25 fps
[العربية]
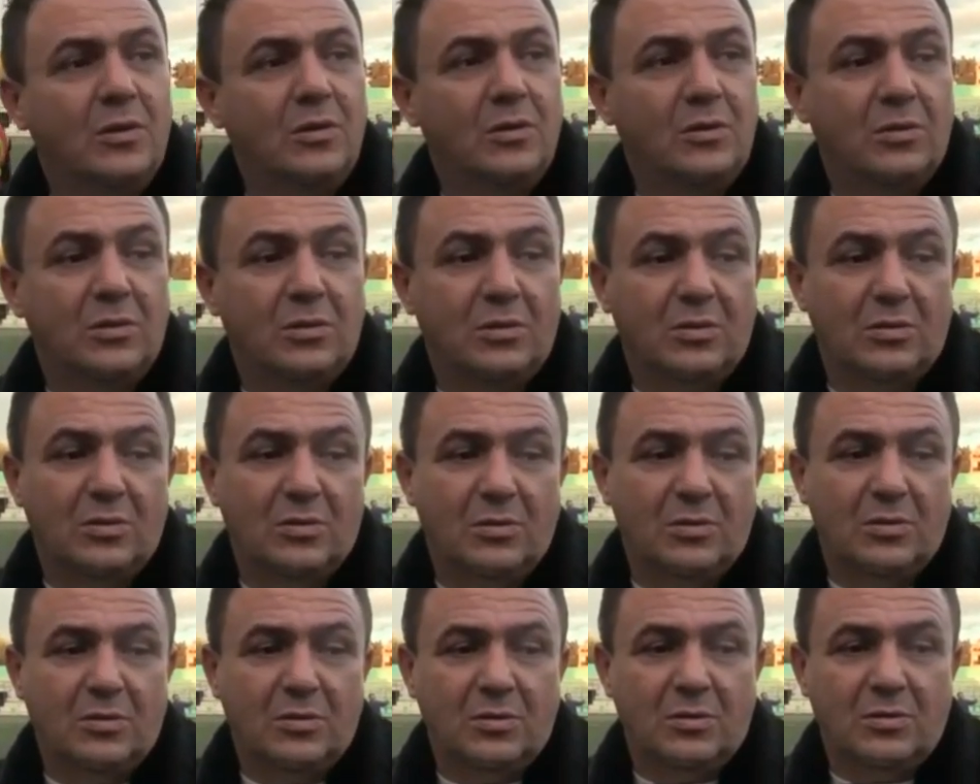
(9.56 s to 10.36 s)

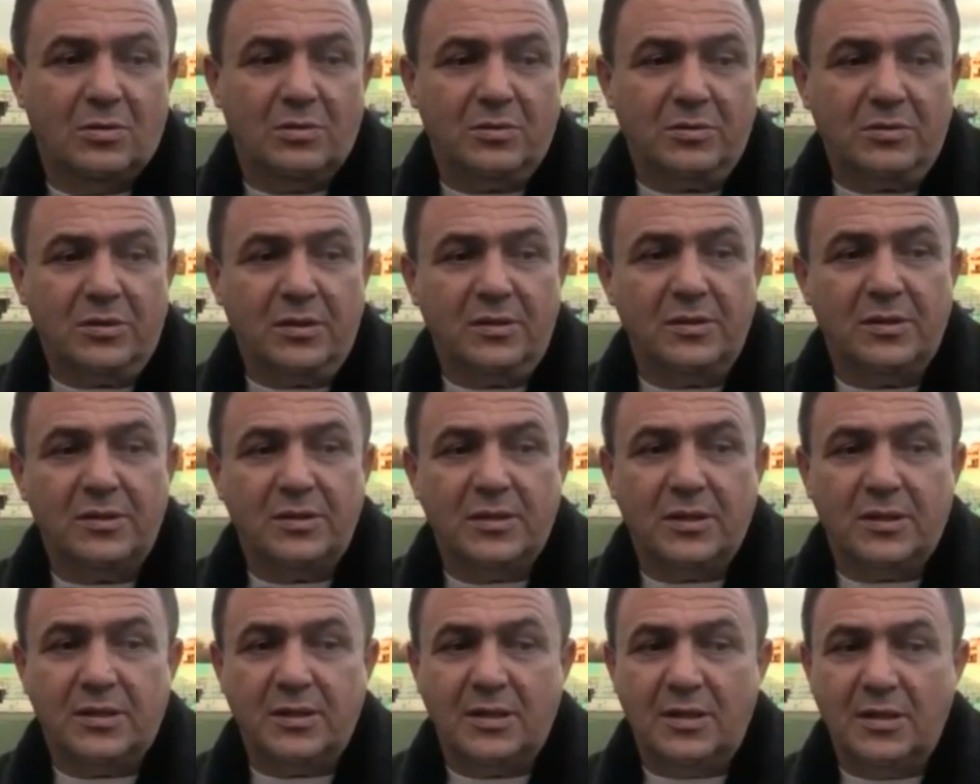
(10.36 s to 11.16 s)
أه نظن
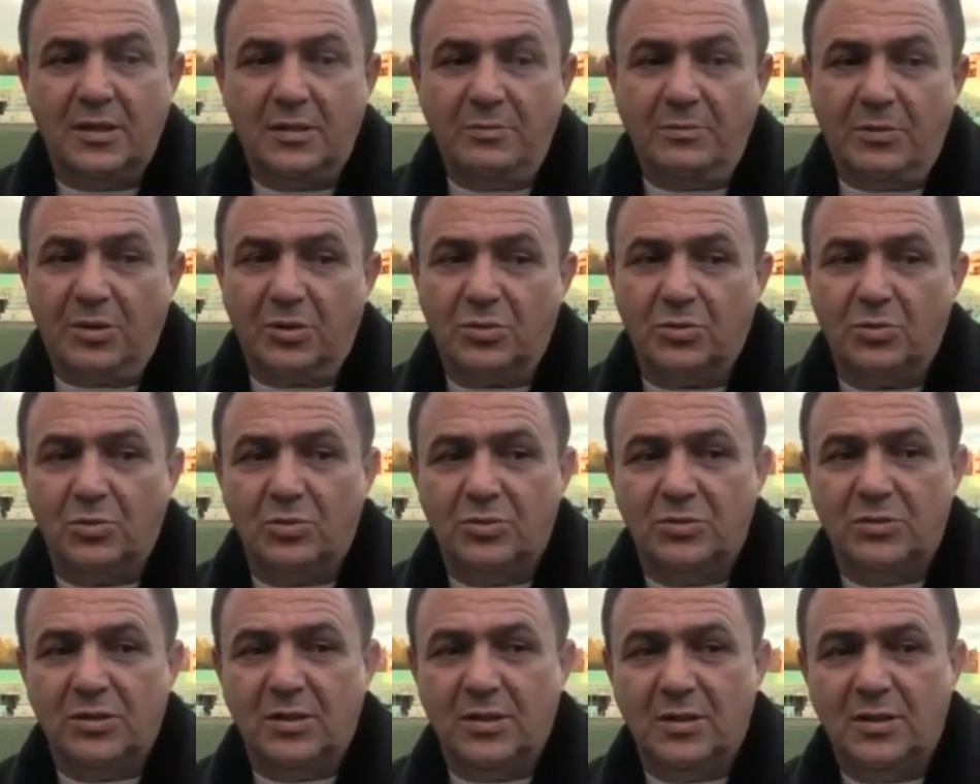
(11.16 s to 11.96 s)
ان كان
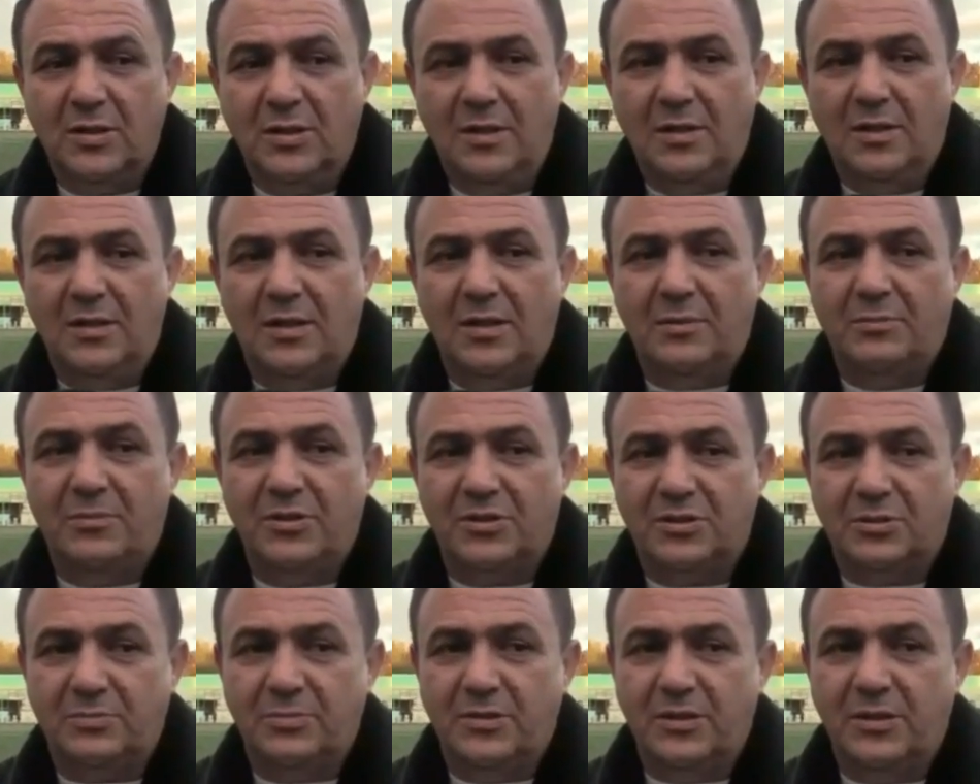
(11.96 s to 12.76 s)
المردود
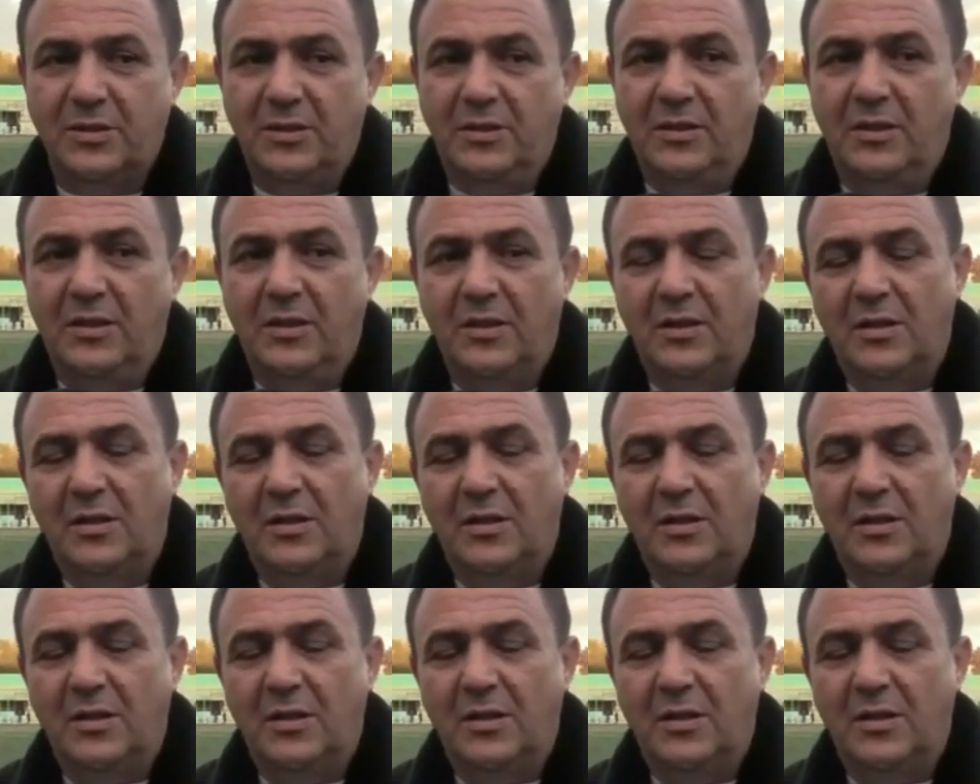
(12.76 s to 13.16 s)
لاباس به